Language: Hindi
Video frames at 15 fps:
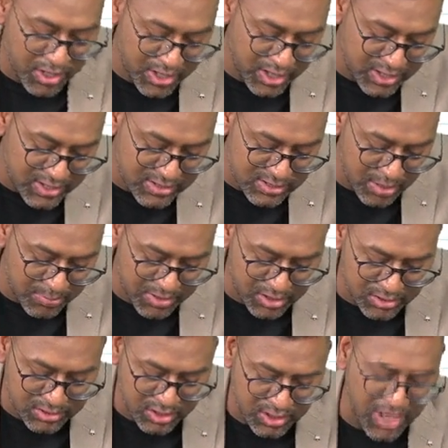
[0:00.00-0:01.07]
है कि एग्जाम के
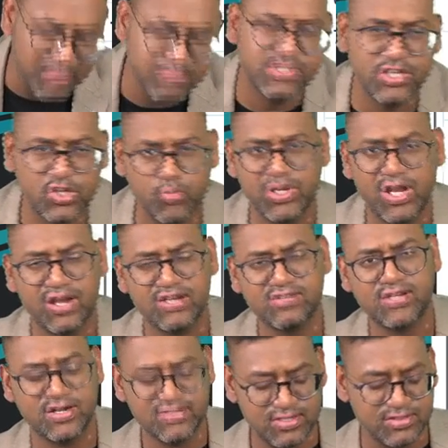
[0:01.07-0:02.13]
अंदर एमसीक्यू मिलाकर
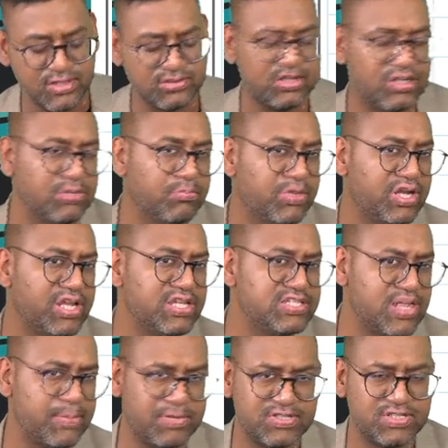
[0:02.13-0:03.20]
60 से 70 नंबर इन
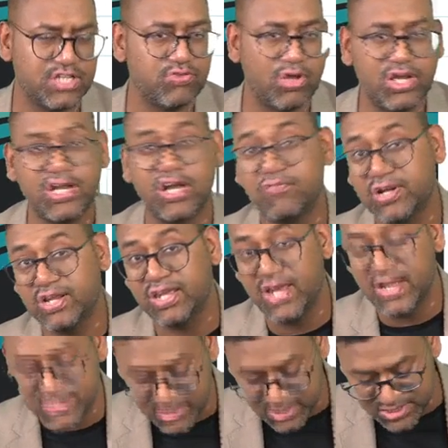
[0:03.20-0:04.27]
चैप्टर्स के द्वारा कवर किया
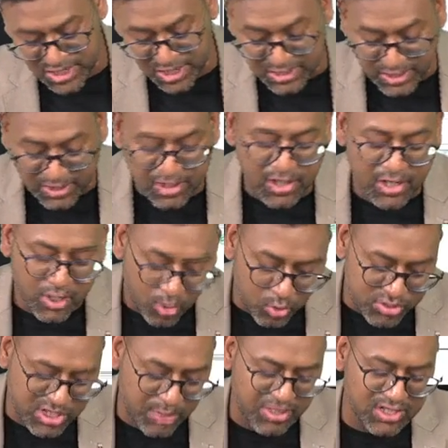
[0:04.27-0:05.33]
जाना चाहिए
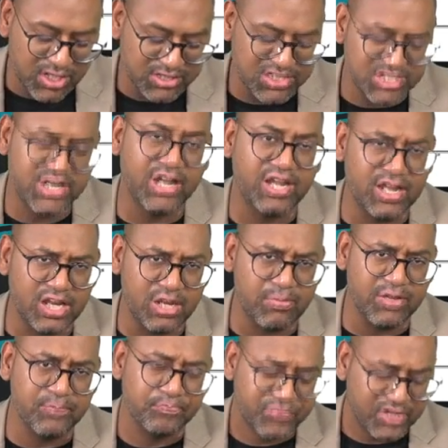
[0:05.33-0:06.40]
उसके बाद आती है कैटेगरी बी
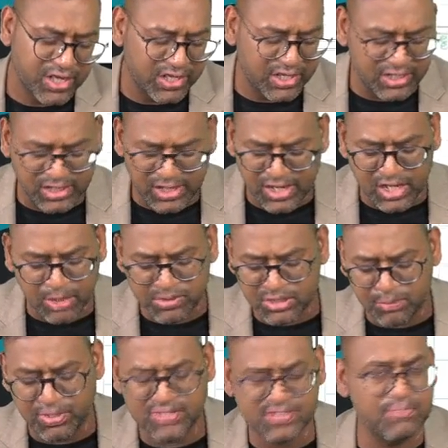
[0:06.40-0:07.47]
कैटेगरी ए का मतलब
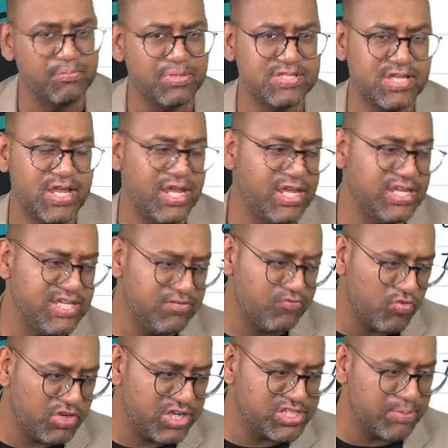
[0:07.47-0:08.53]
बड़ा सिंपल सा है कि ये वो
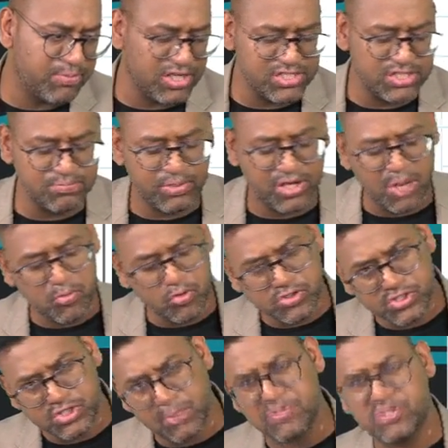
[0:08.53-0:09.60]
वाले चैप्टर जिन पर आपको
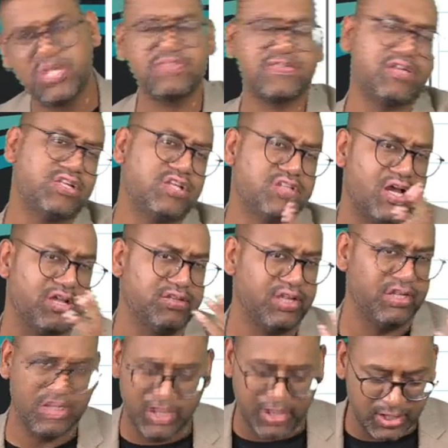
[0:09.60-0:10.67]
सबसे ज्यादा ध्यान
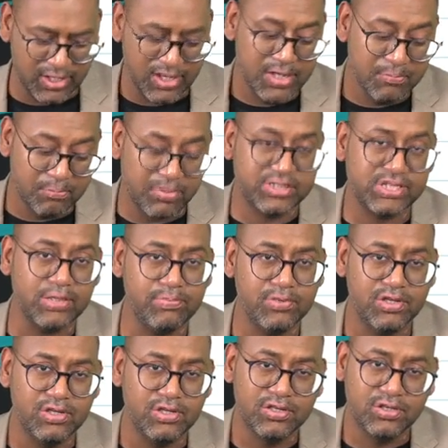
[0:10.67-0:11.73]
देना है मतलब
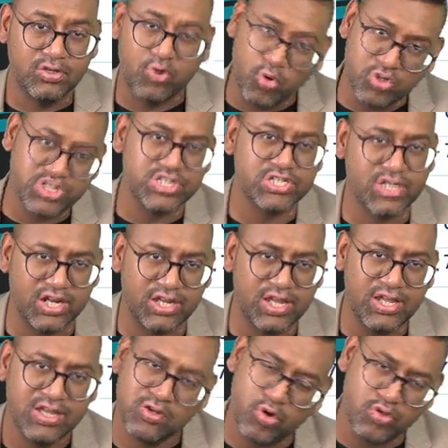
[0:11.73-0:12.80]
कोशिश करके
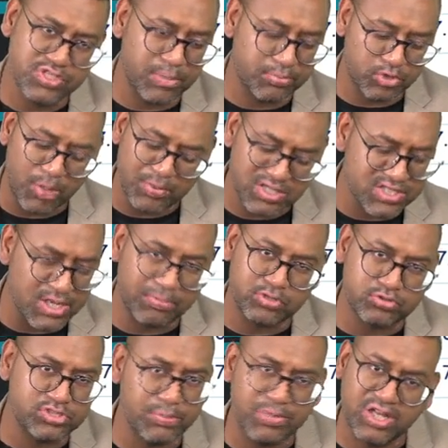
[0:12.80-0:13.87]
कॉन्सेप्ट तो आपने चैप्टर तो
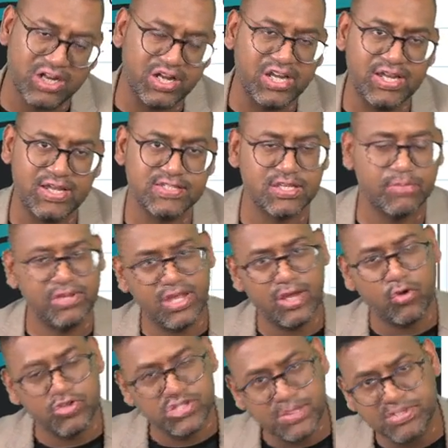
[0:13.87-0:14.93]
सभी करने ही है सभी के
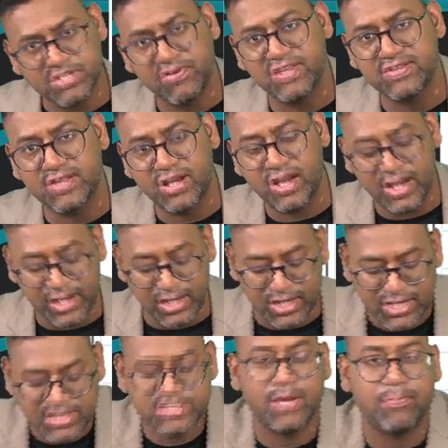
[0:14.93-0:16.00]
कॉन्सेप्ट रिवाइज करने लेकिन
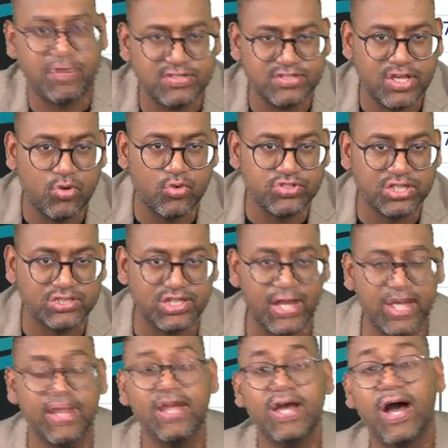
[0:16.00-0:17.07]
इन चैप्टर्स के हो सकता है
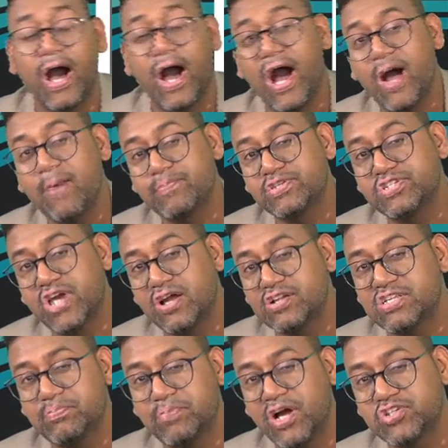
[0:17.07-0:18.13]
आप चार से
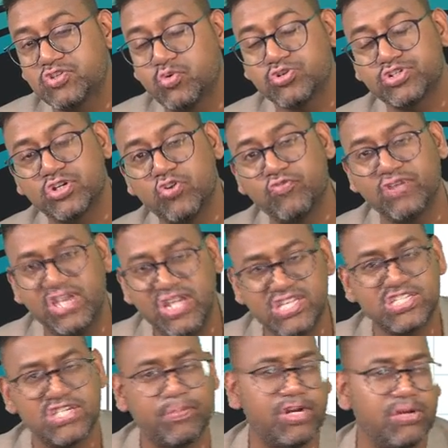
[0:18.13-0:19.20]
पांच क्वेश्चन ऑफ ईच
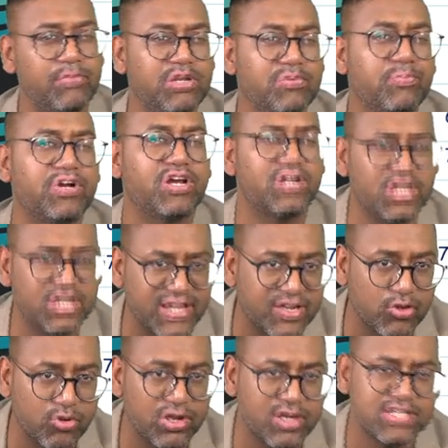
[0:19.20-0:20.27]
चैप्टर मिनिमम करके देख लो
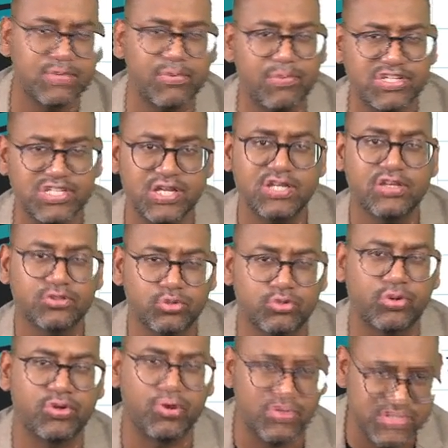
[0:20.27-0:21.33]
और अगर समय बचे तो
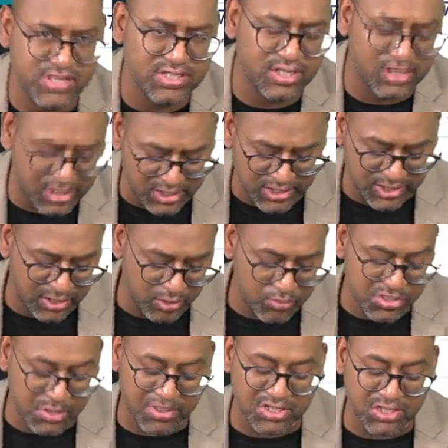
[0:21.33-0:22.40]
थोड़े और ज्यादा करके देख लेना
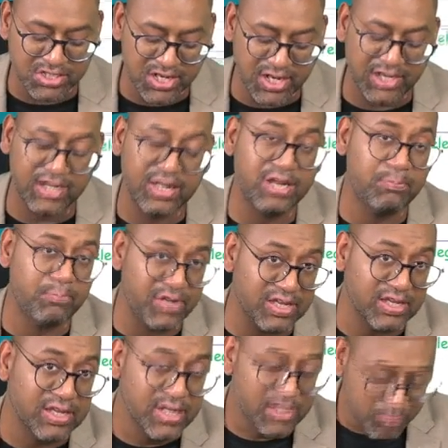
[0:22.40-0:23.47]
उसके बाद आती है कैटेगरी बी
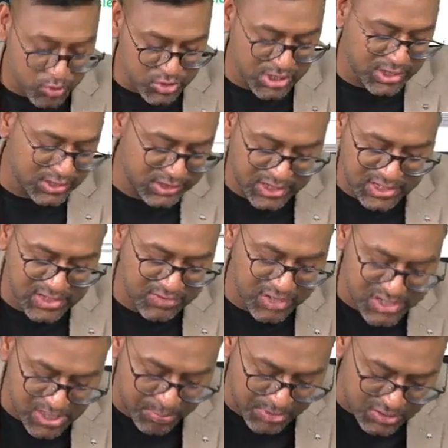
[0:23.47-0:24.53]
मुझे लगता है ये वाले
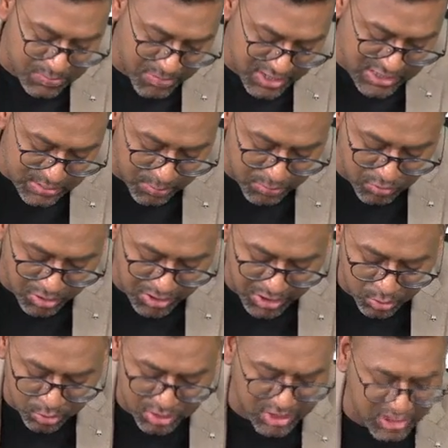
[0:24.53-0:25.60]
चैप्टर मैक्सिमम ट्वेंटी
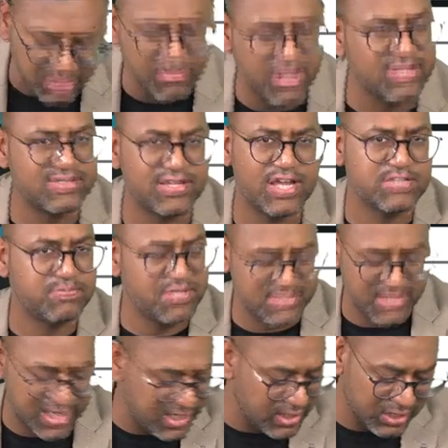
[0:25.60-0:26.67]
टू थर्टी मार्क्स के आसपास
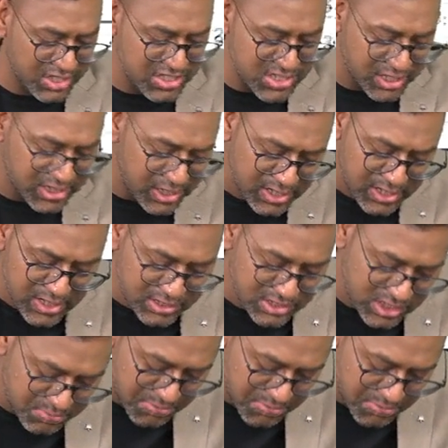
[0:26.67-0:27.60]
कैरी करने चाहिए जिसमें